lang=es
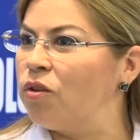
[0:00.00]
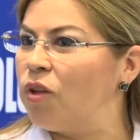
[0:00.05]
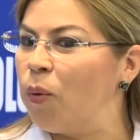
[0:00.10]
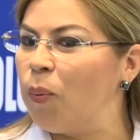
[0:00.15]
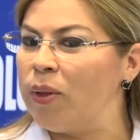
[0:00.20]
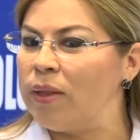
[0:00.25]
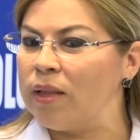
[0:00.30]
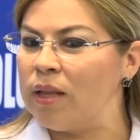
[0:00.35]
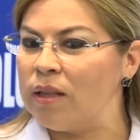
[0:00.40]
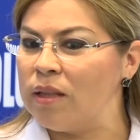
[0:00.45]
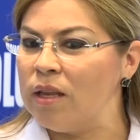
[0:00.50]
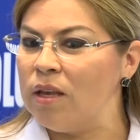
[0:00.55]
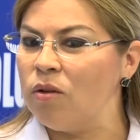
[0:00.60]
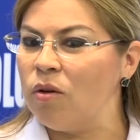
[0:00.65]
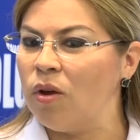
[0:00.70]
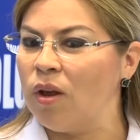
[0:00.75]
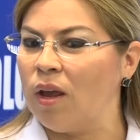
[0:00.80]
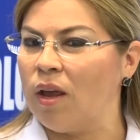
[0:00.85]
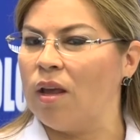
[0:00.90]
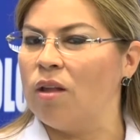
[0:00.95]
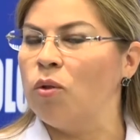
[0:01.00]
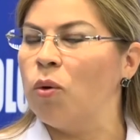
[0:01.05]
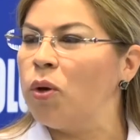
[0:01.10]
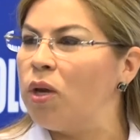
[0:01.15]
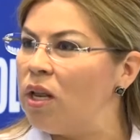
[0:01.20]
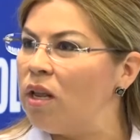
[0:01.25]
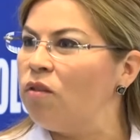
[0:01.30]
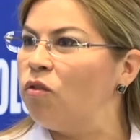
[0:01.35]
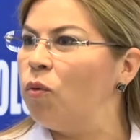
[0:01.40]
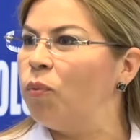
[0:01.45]
Tengo entendido que no
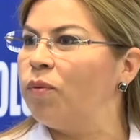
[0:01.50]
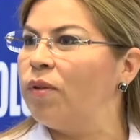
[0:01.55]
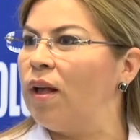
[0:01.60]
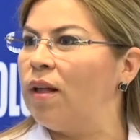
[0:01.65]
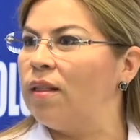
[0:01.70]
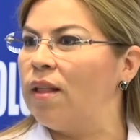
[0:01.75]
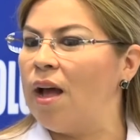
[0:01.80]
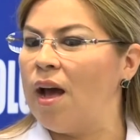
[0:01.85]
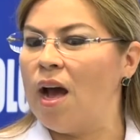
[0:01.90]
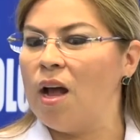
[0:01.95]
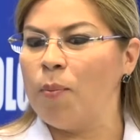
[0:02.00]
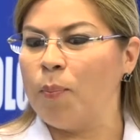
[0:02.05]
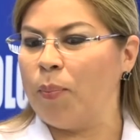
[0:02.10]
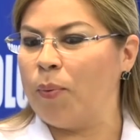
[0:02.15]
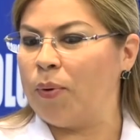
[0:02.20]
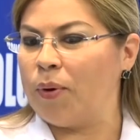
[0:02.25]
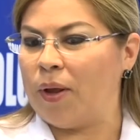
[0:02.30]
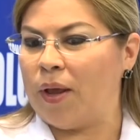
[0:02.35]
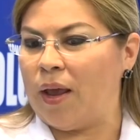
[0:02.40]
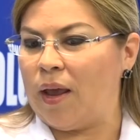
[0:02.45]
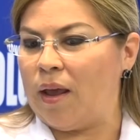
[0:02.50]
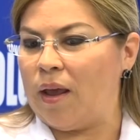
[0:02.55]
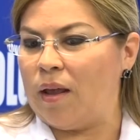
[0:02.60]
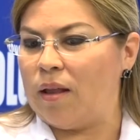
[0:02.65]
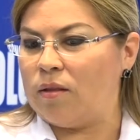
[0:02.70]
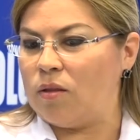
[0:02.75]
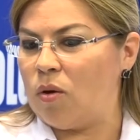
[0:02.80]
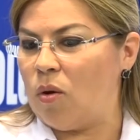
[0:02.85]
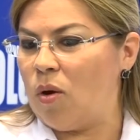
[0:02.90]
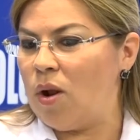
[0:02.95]
quiere subsanar
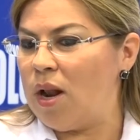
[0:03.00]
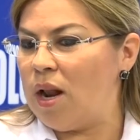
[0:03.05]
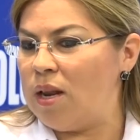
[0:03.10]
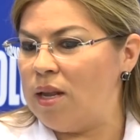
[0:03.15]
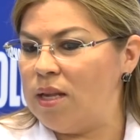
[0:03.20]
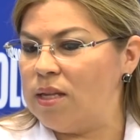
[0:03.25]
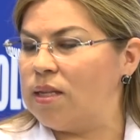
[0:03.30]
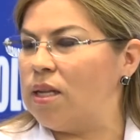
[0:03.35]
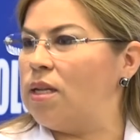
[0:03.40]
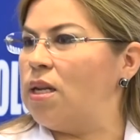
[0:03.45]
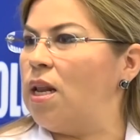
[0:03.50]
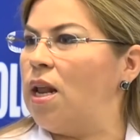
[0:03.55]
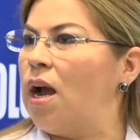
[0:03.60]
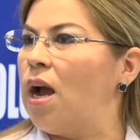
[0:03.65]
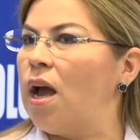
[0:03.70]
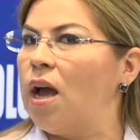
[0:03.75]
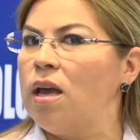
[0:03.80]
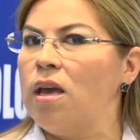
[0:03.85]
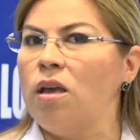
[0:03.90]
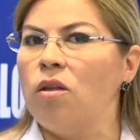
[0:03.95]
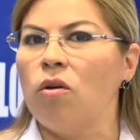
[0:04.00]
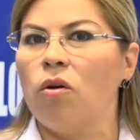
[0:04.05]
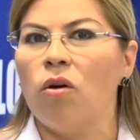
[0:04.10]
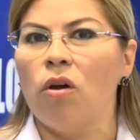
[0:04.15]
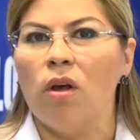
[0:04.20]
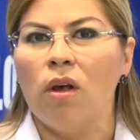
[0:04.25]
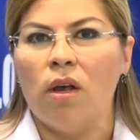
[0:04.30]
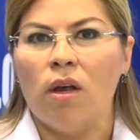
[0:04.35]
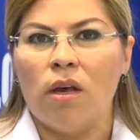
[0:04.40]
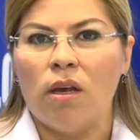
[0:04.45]
porque toda la lista se le ha caído
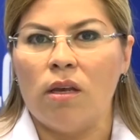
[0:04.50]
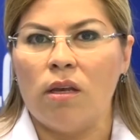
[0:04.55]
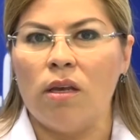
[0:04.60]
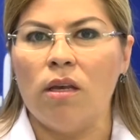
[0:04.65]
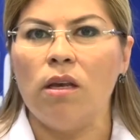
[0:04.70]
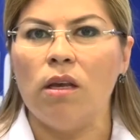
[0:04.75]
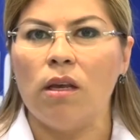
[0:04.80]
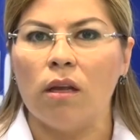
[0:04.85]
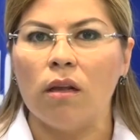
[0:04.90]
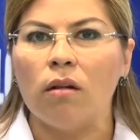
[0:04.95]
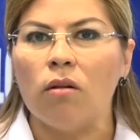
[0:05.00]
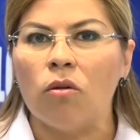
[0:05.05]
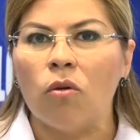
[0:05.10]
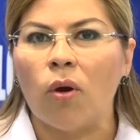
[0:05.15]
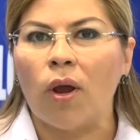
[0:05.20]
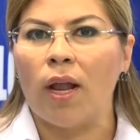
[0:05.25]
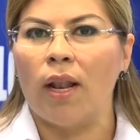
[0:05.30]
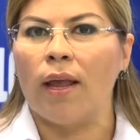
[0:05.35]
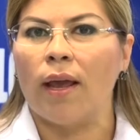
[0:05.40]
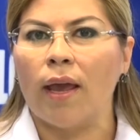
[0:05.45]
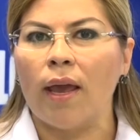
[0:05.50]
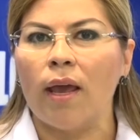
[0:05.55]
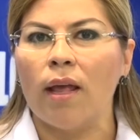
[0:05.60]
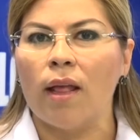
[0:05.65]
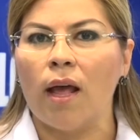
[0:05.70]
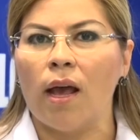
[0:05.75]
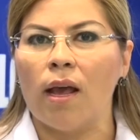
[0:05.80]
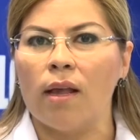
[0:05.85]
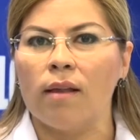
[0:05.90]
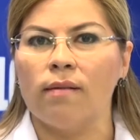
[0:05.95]
y lo que le
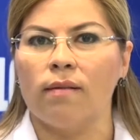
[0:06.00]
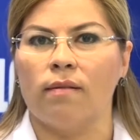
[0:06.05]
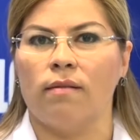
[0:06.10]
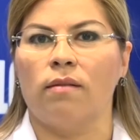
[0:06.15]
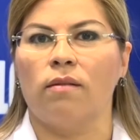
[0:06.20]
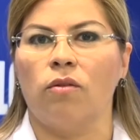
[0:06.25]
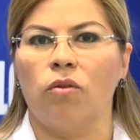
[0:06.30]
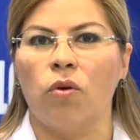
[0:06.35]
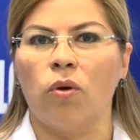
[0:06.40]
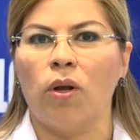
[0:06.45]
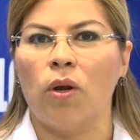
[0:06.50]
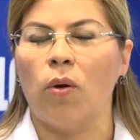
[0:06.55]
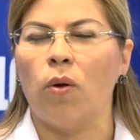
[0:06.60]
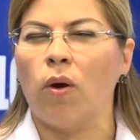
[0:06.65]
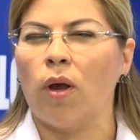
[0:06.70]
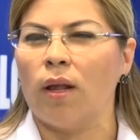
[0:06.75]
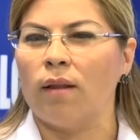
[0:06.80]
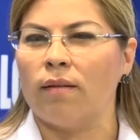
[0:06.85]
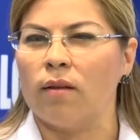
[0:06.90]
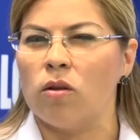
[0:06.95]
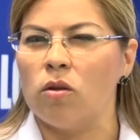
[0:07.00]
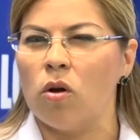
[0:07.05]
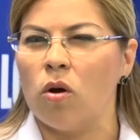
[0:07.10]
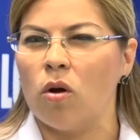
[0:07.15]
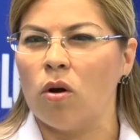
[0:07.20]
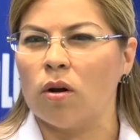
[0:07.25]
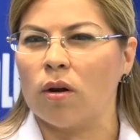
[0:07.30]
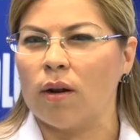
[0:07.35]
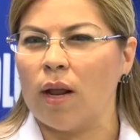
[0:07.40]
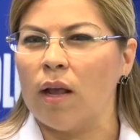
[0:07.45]
queda es, yo creo que el
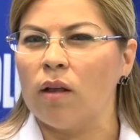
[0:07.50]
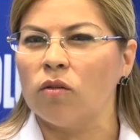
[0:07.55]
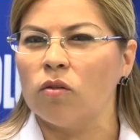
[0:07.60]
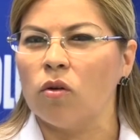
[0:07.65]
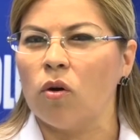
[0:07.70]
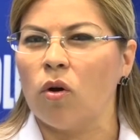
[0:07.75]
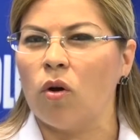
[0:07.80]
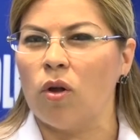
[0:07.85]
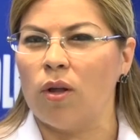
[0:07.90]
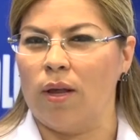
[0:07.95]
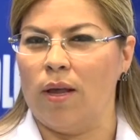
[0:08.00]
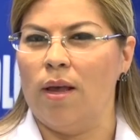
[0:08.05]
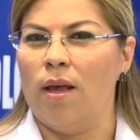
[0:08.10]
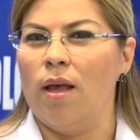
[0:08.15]
señor Renzo,